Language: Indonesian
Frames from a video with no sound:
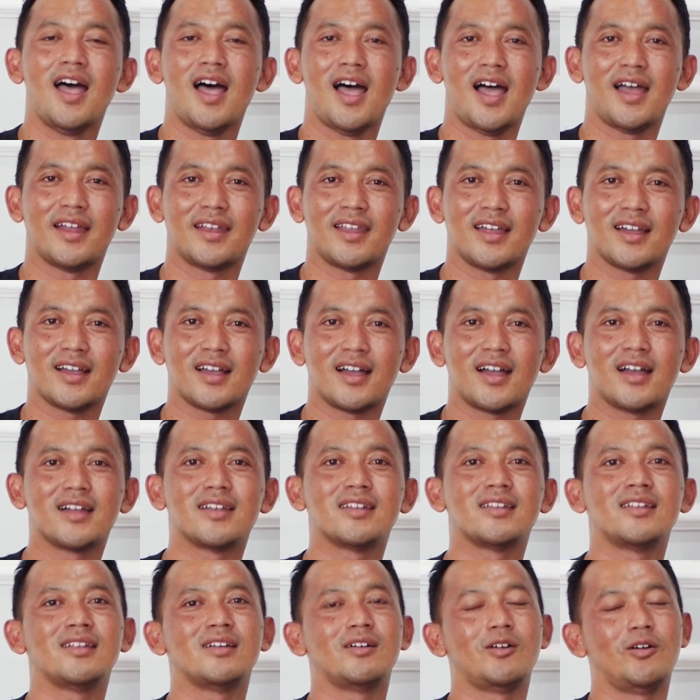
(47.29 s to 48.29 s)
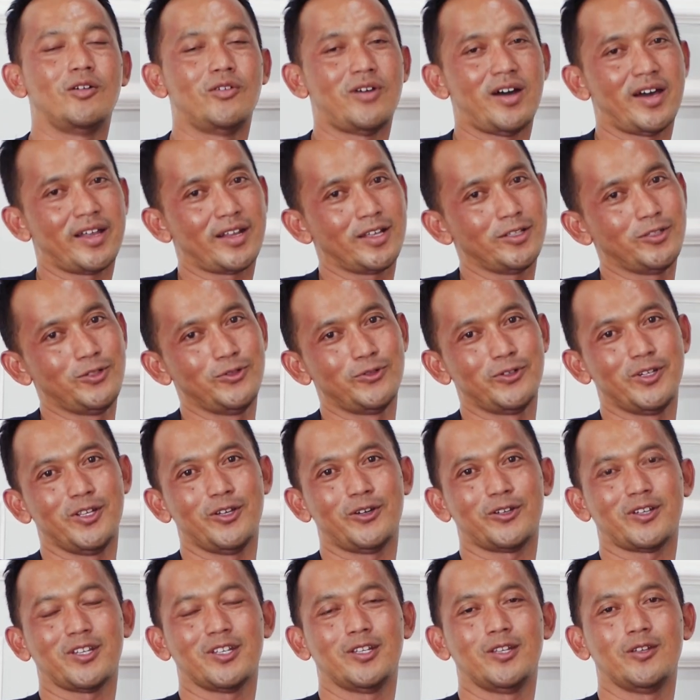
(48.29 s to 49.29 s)
anakan Ohara
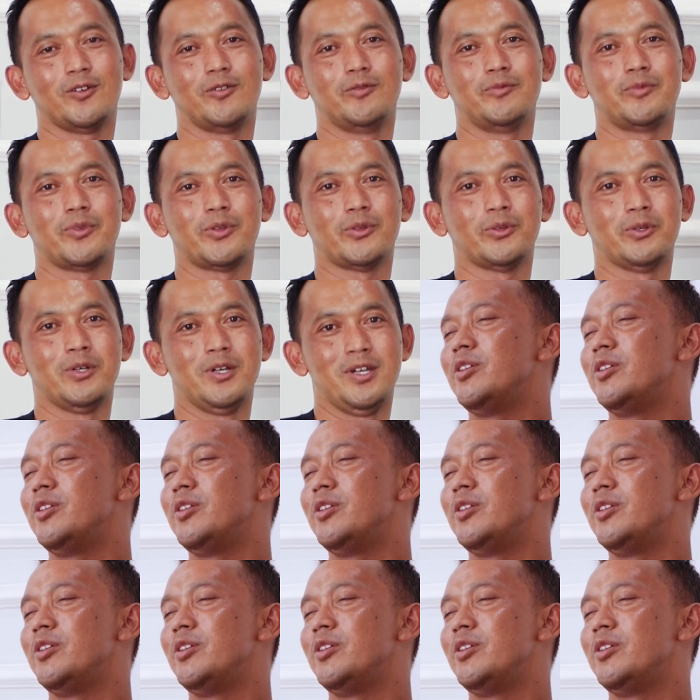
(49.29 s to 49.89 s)
Junior ini Om Bro.